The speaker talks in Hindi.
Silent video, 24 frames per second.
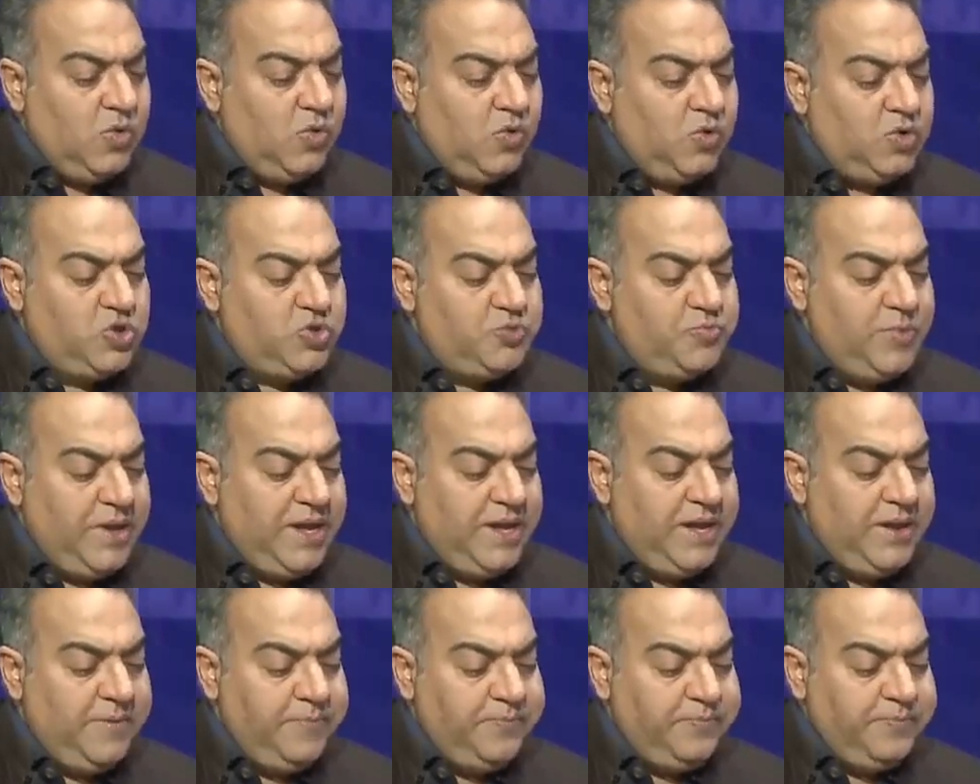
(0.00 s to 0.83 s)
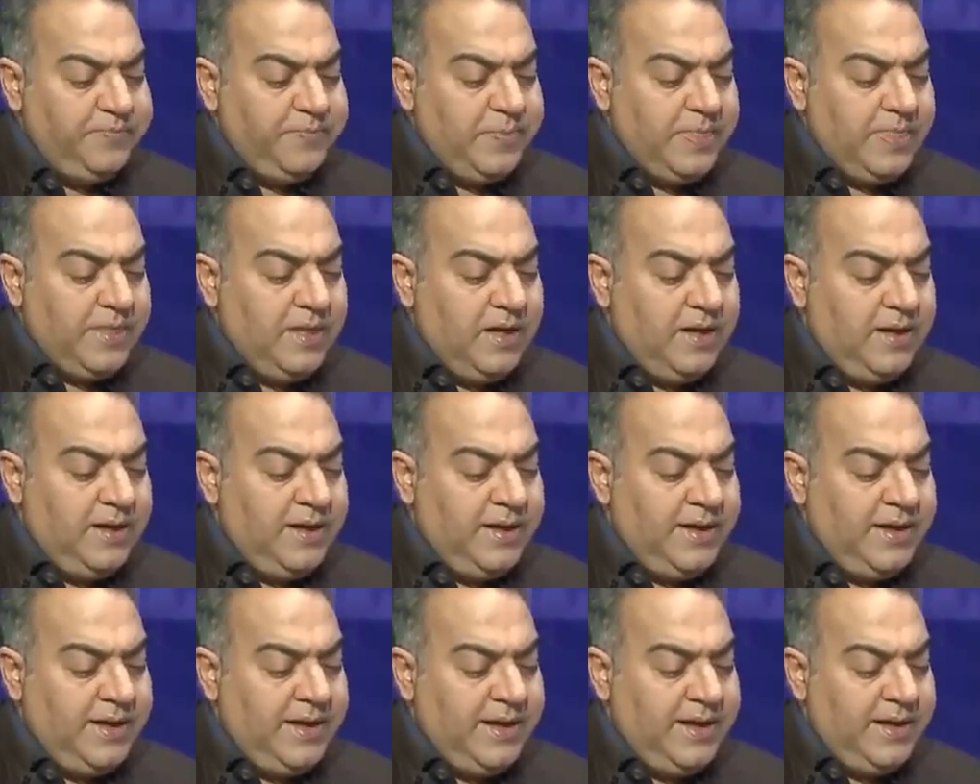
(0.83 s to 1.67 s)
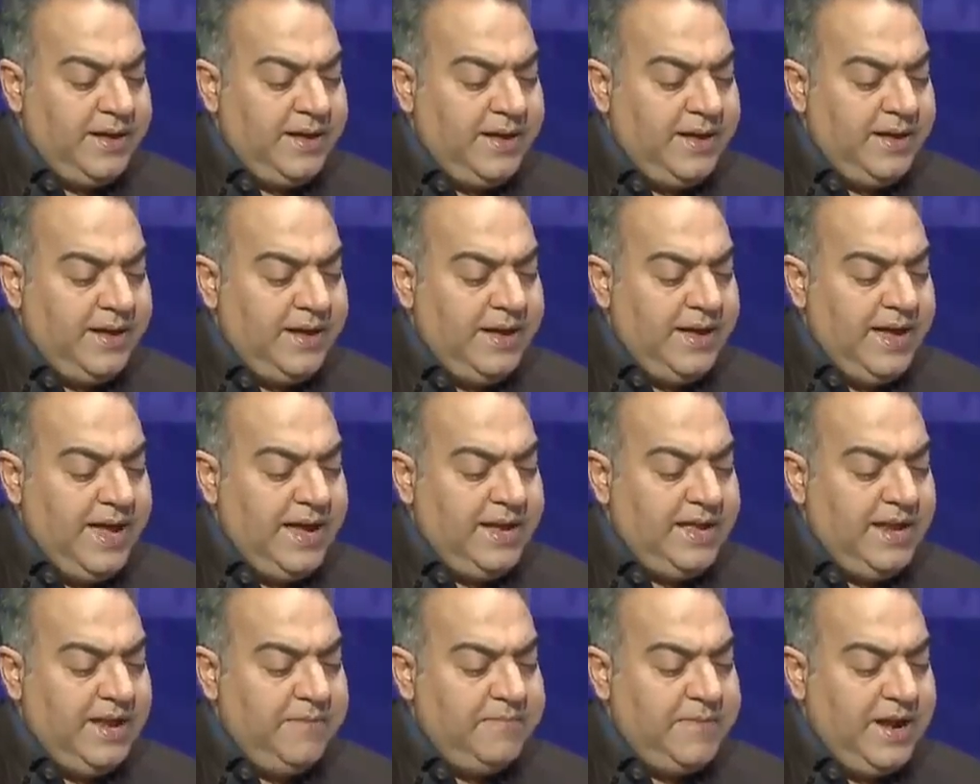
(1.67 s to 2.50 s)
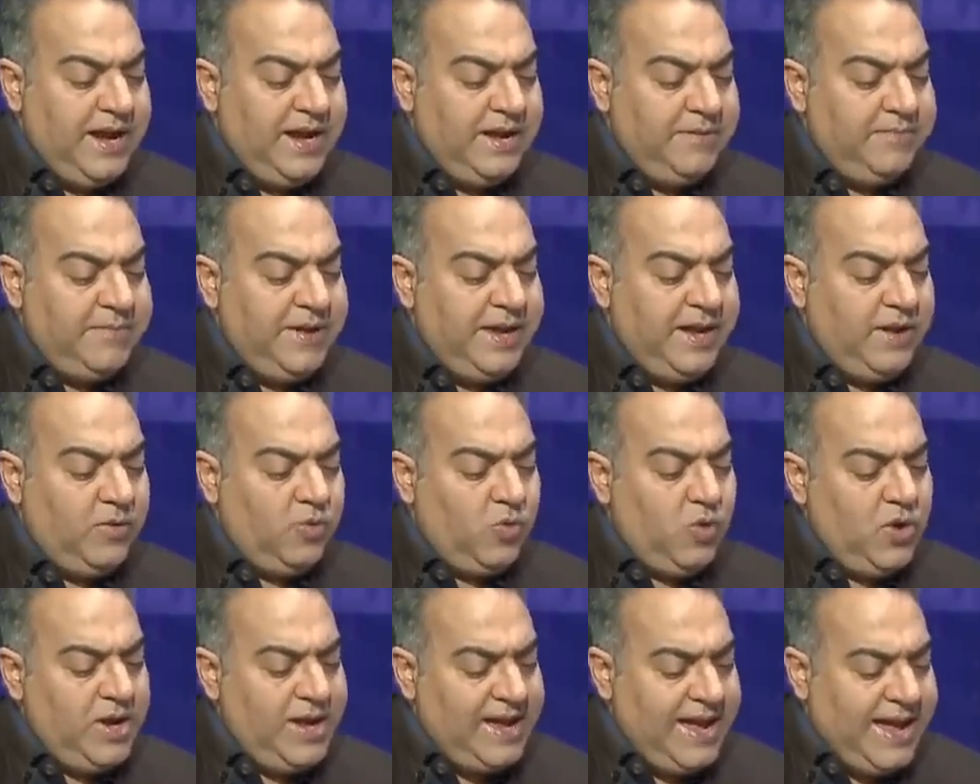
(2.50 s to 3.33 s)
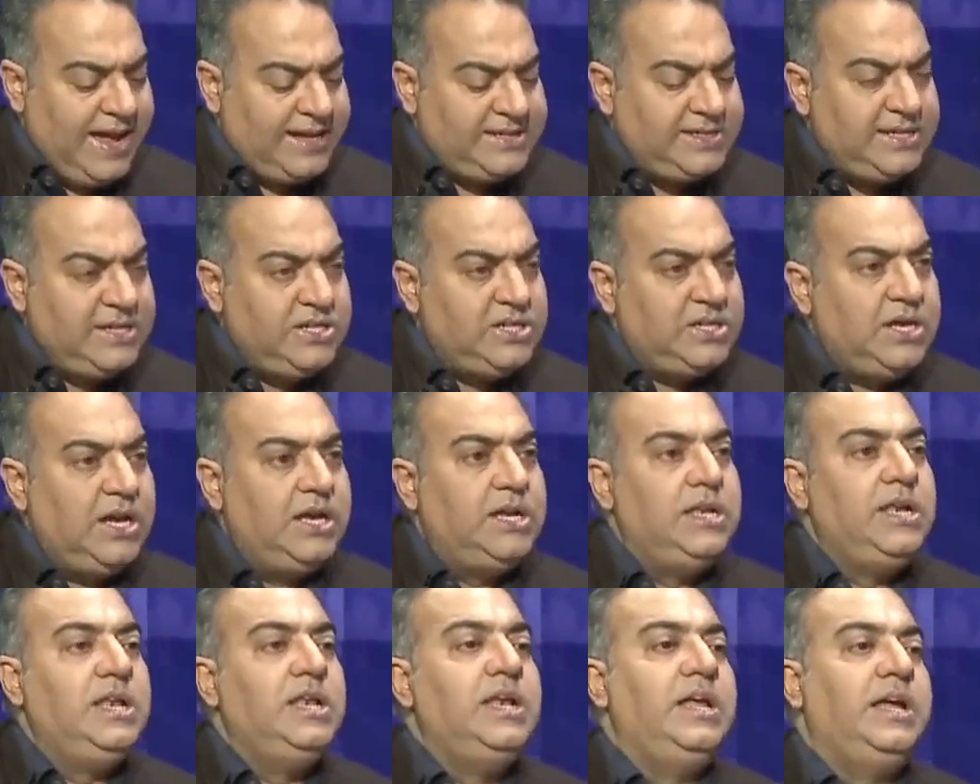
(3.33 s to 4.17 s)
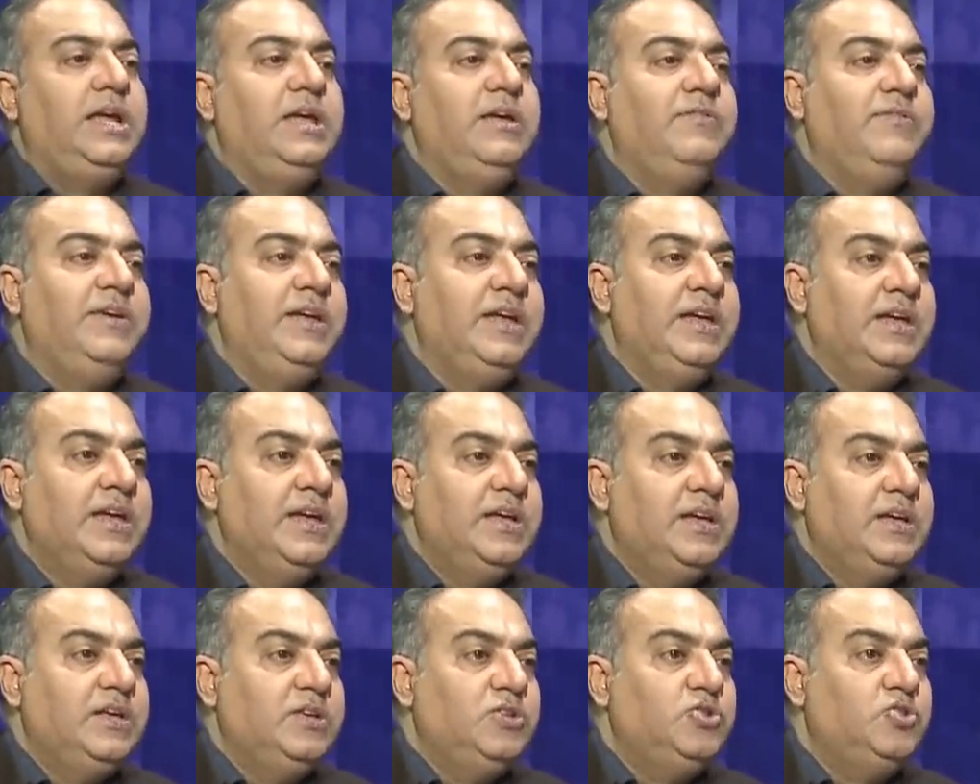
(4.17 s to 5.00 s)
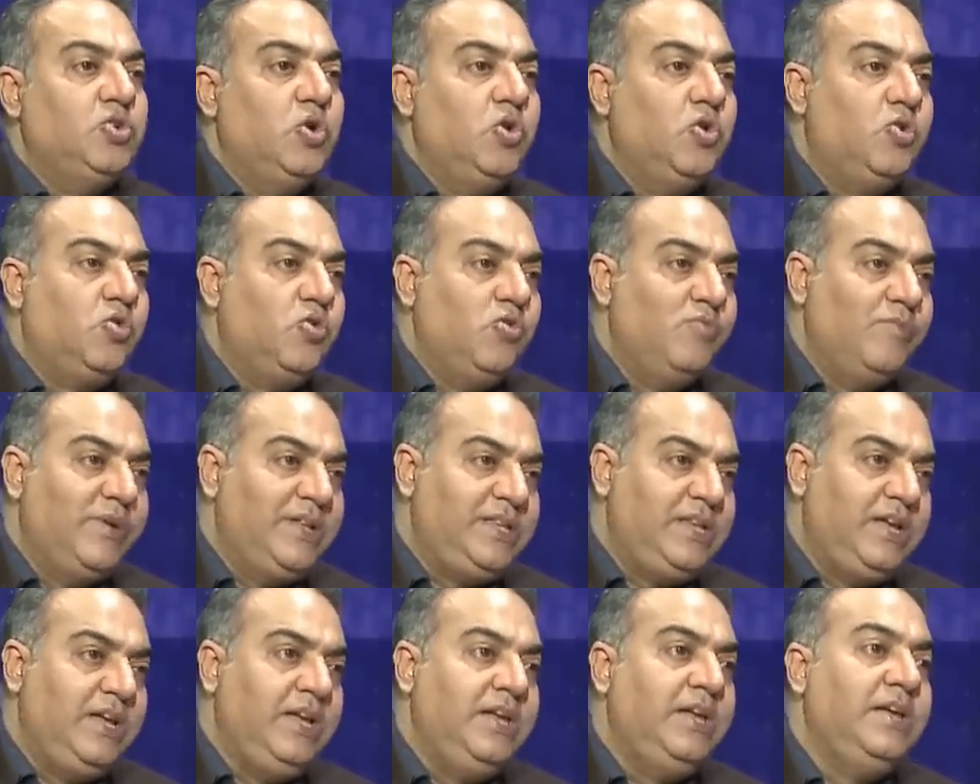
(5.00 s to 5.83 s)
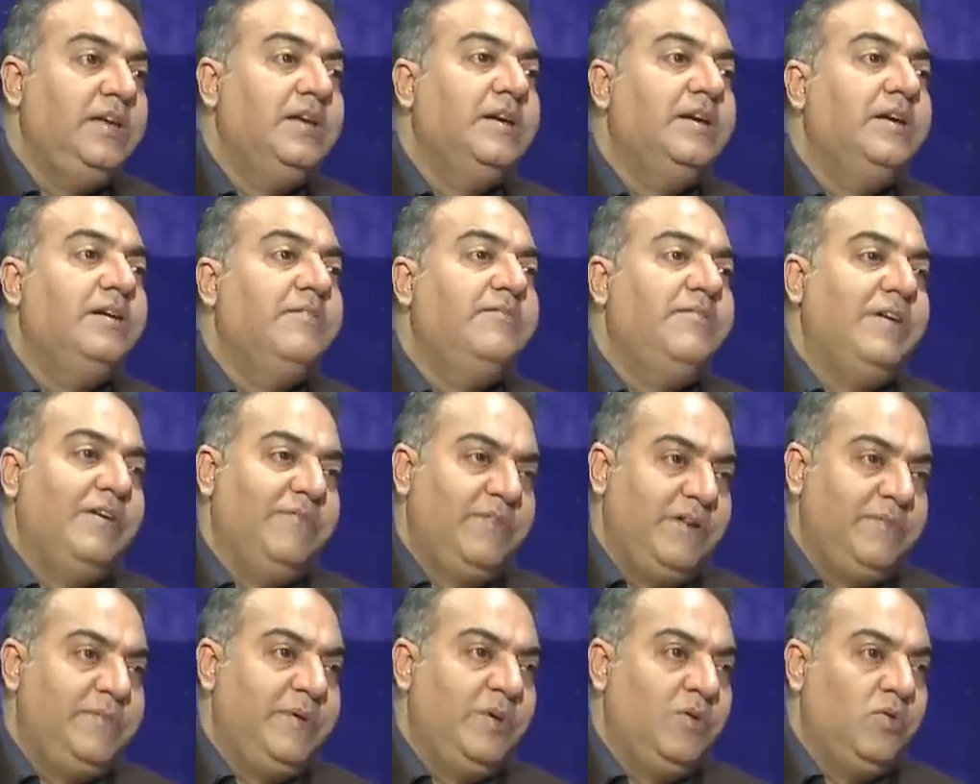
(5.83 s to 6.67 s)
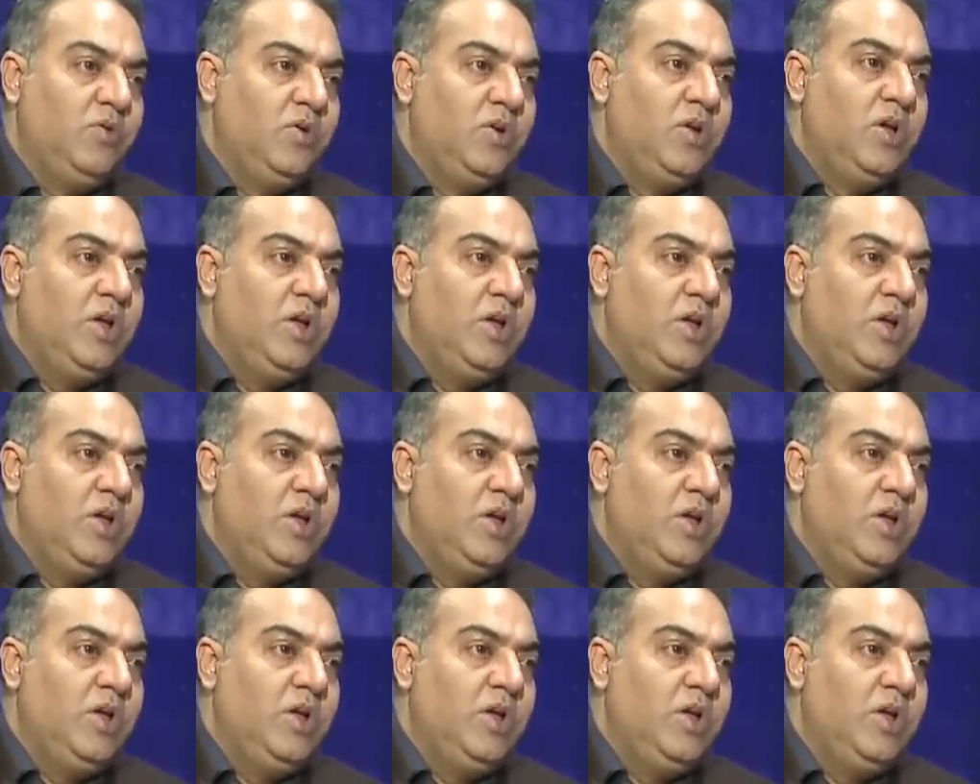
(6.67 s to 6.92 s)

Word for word: उसमें एग्रीमेंट में कोई ऐसी शिक नहीं लिखी हुई जो हुकूमत की फेवर में हो